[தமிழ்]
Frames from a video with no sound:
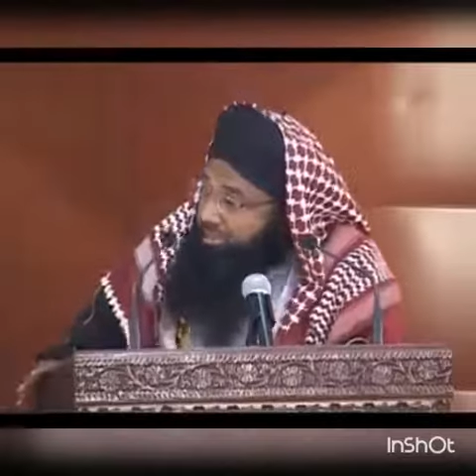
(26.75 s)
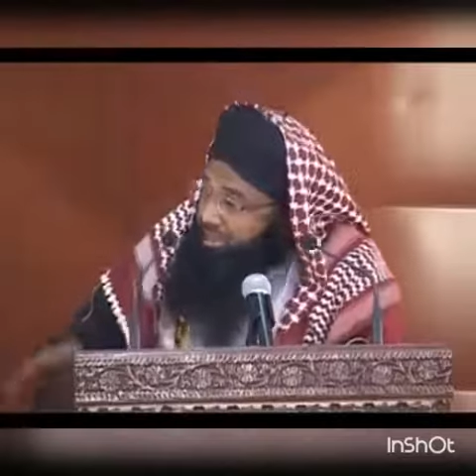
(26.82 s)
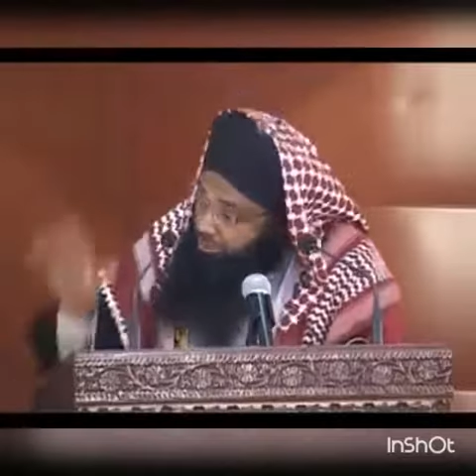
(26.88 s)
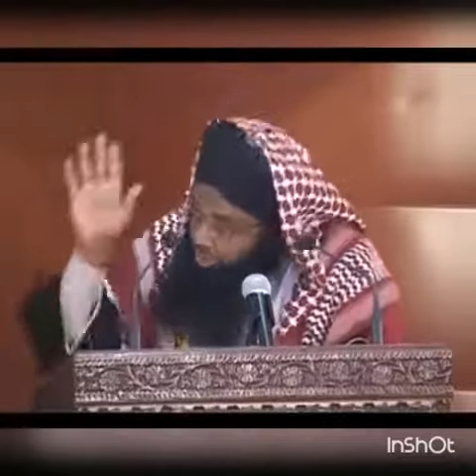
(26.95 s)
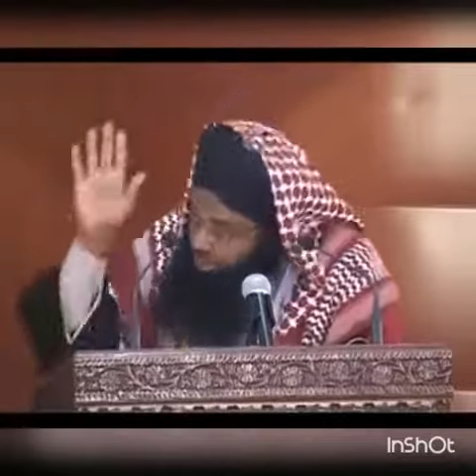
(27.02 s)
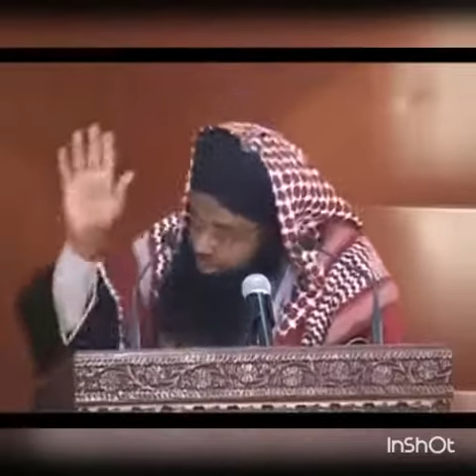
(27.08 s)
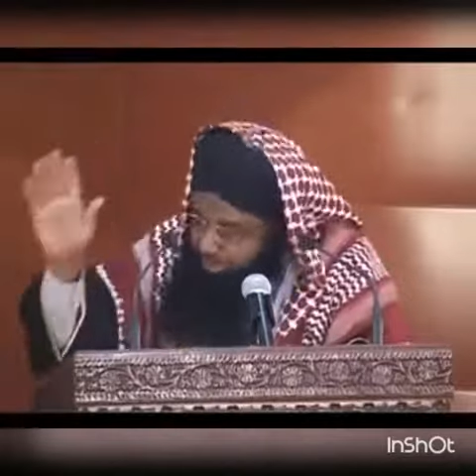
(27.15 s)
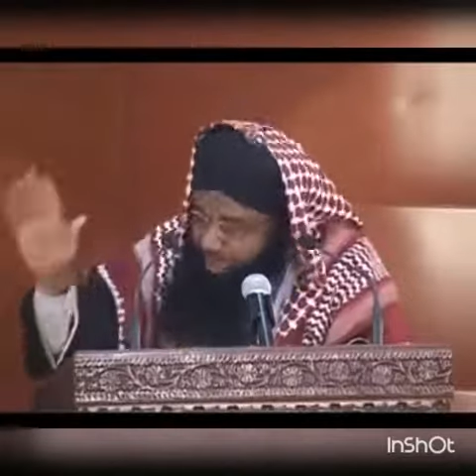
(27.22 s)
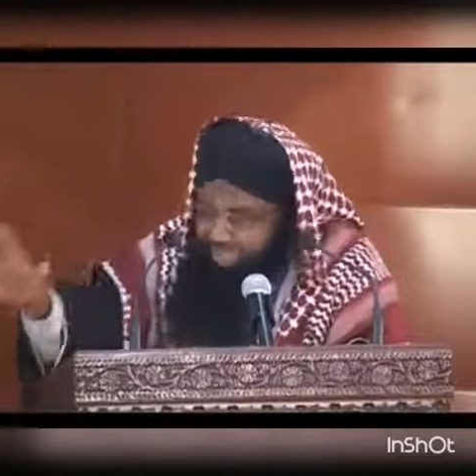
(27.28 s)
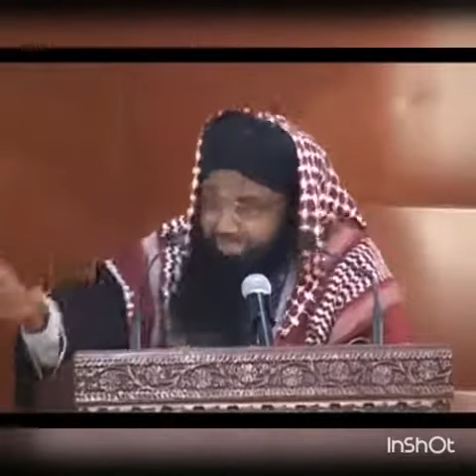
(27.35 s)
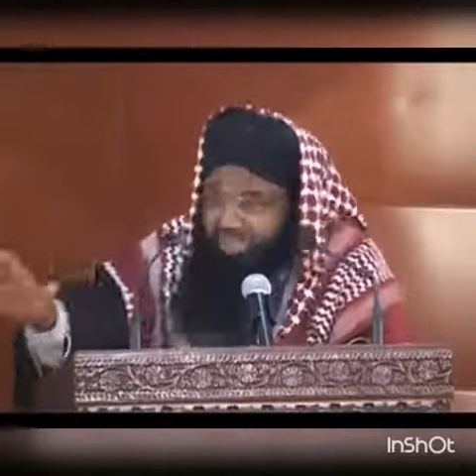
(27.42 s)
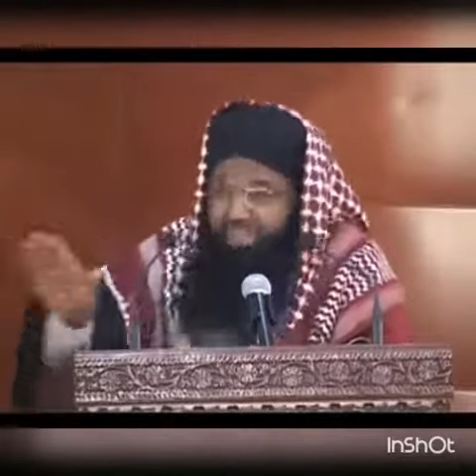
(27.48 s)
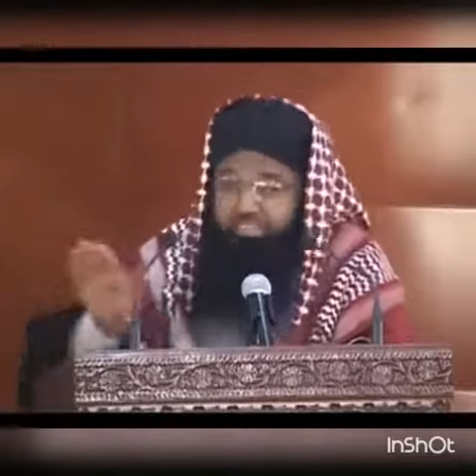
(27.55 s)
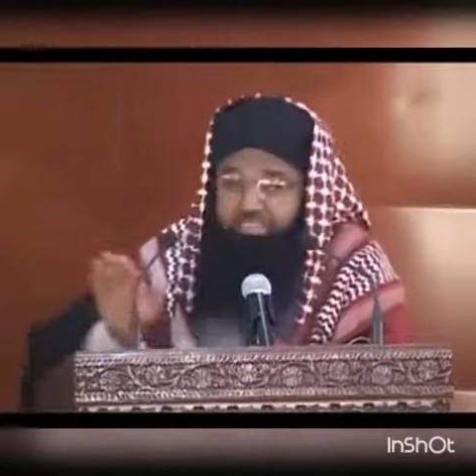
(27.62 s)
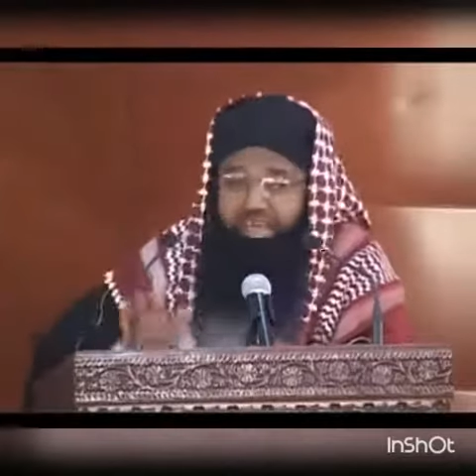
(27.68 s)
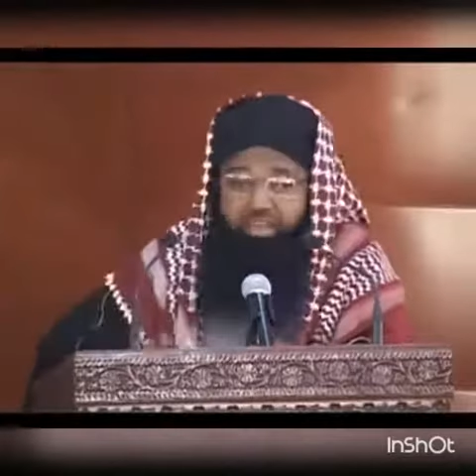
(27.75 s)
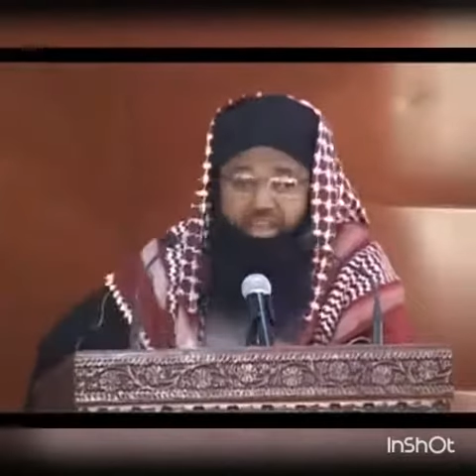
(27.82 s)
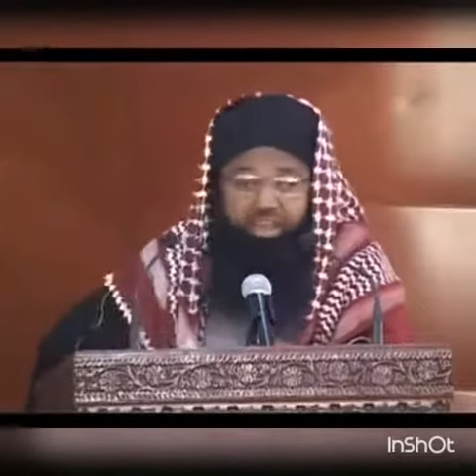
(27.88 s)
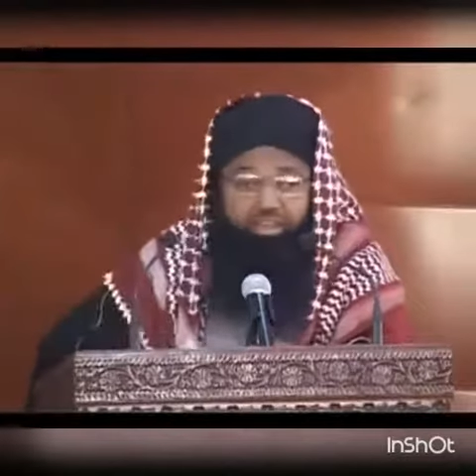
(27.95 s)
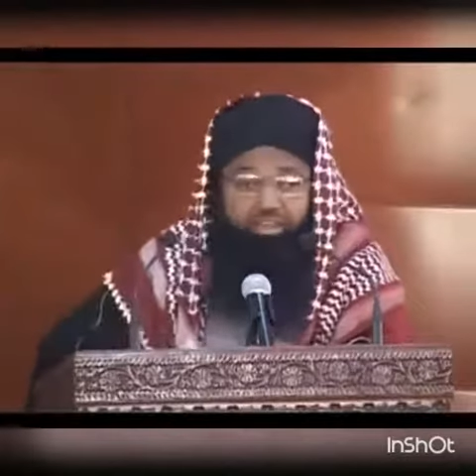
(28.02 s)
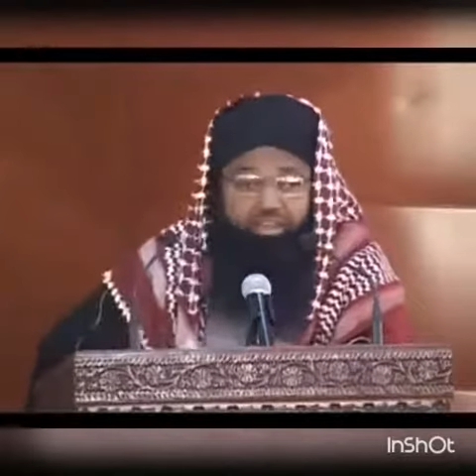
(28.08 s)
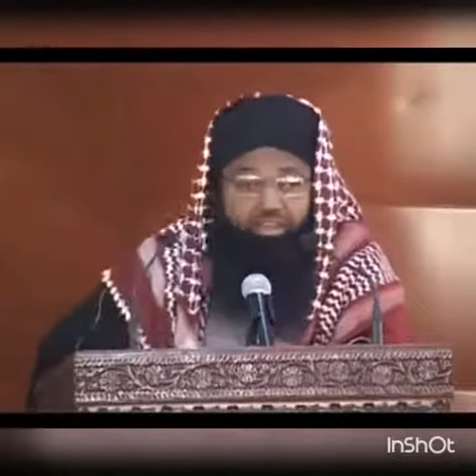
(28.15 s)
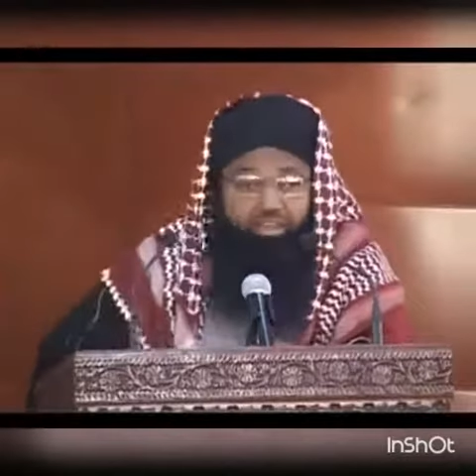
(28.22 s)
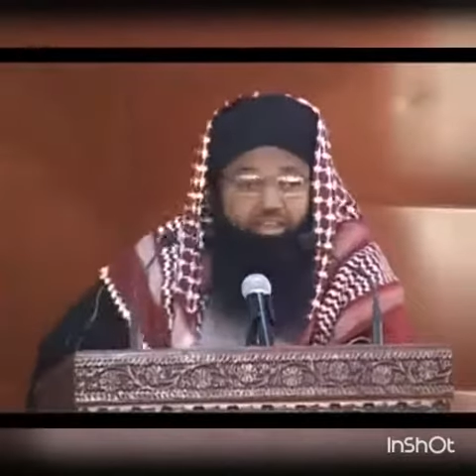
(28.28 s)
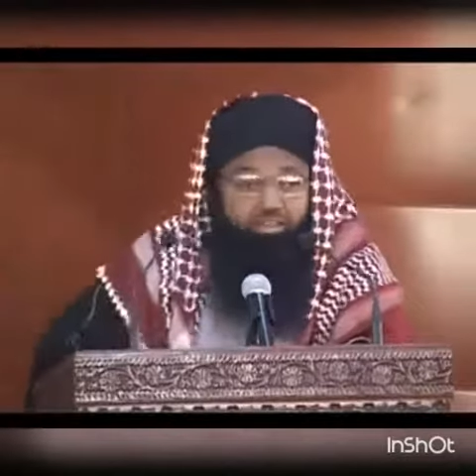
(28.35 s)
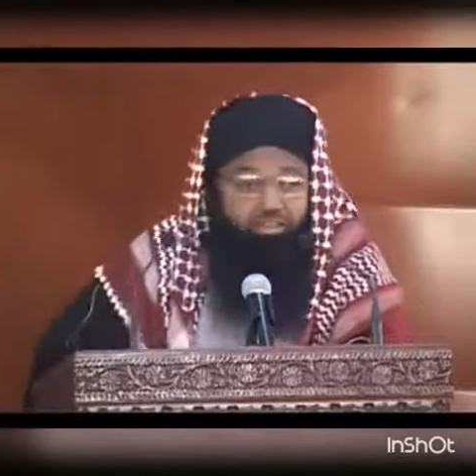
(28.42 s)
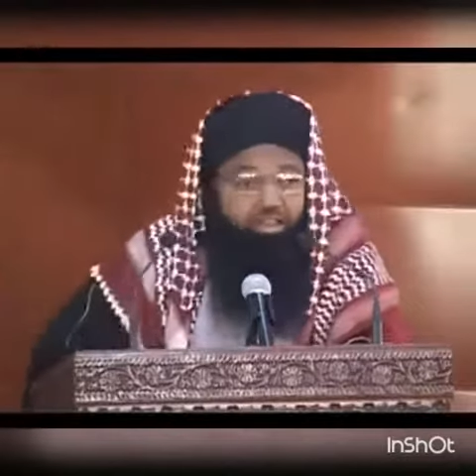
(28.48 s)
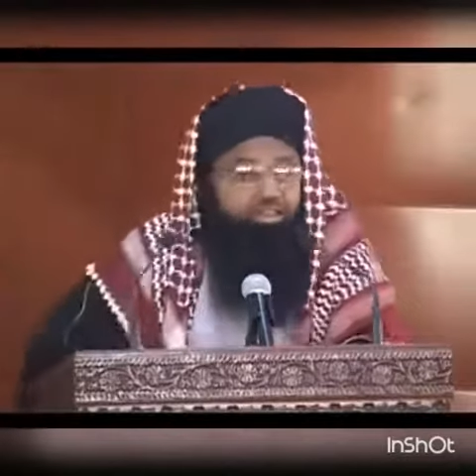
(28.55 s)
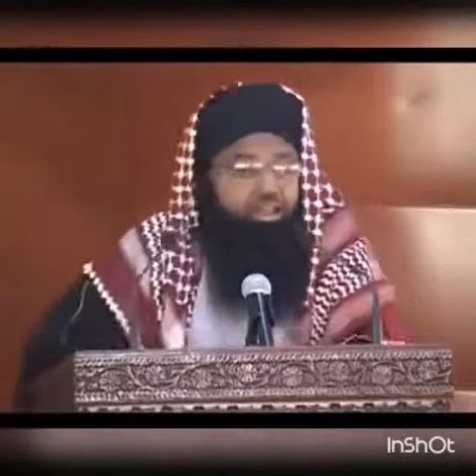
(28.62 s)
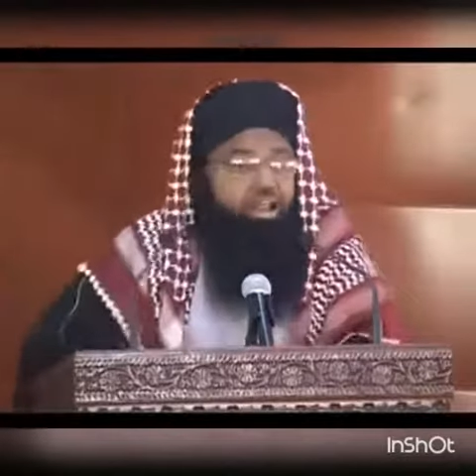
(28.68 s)
சந்தோஷமாகத்தான் இருந்தார்கள்
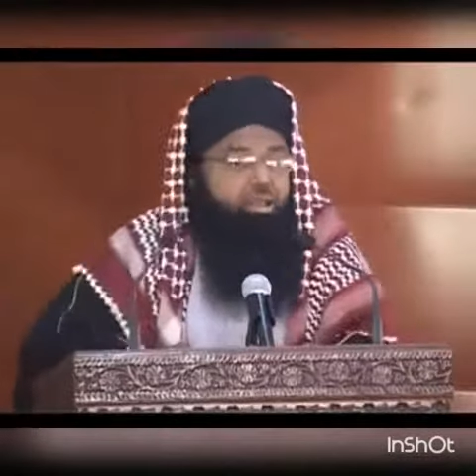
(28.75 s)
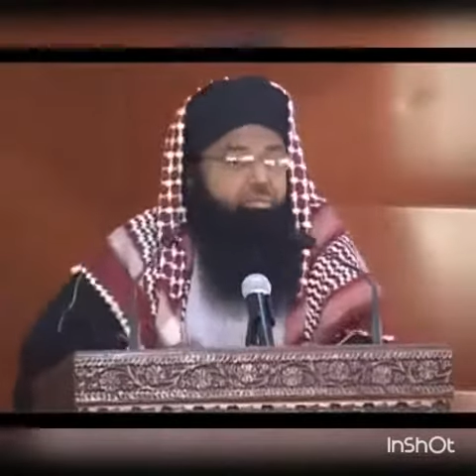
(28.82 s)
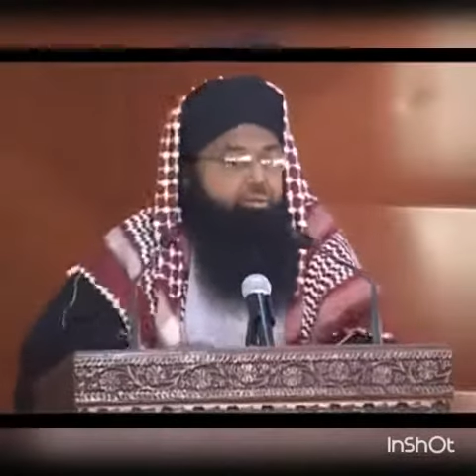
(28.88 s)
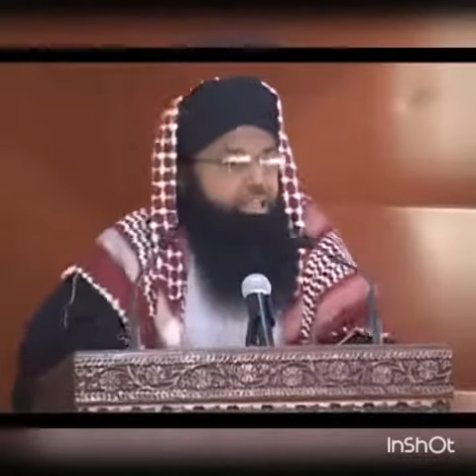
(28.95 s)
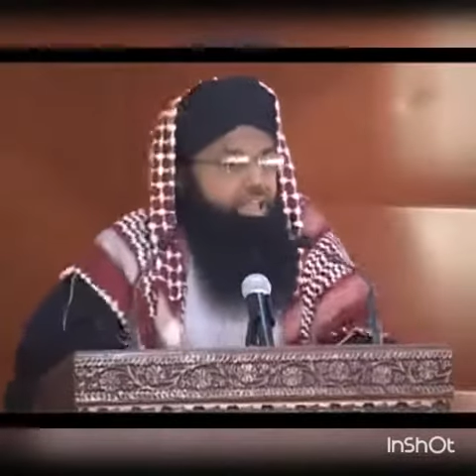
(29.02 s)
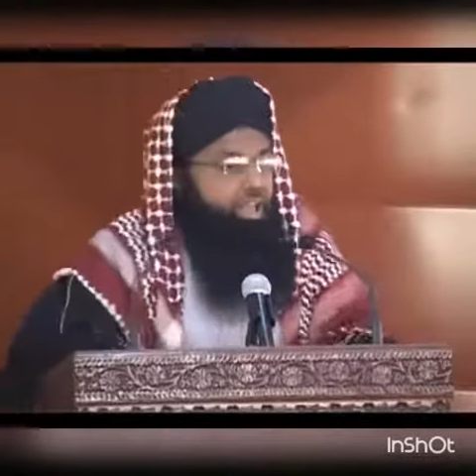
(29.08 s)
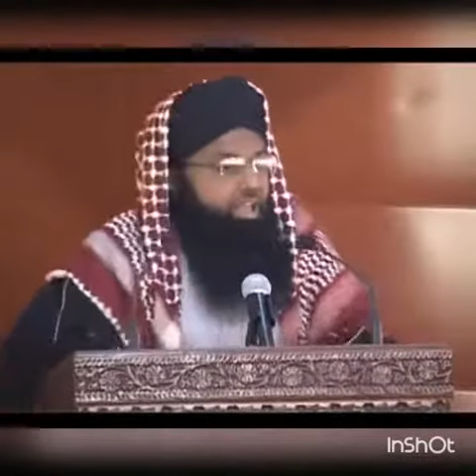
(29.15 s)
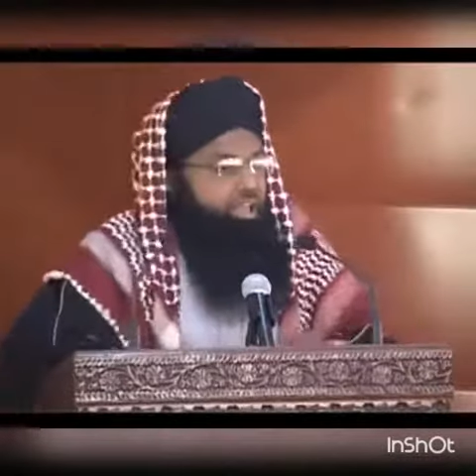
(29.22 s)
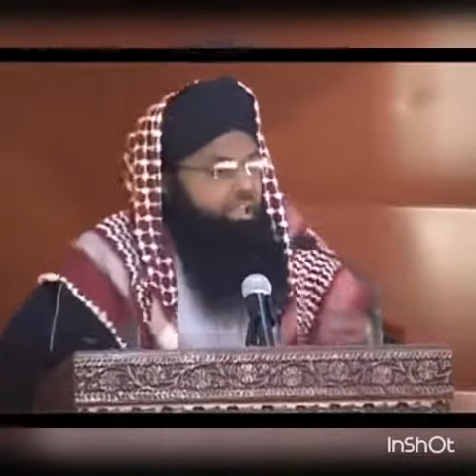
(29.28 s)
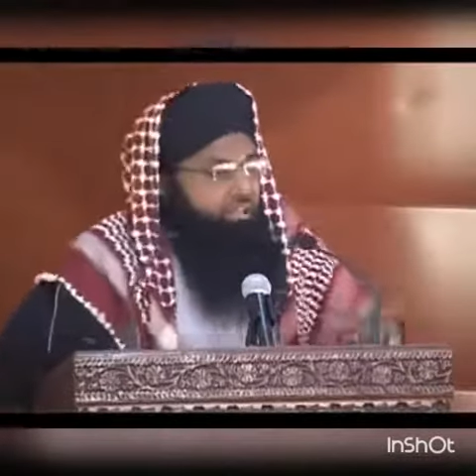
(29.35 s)
ஏனென்றால் நம்முடைய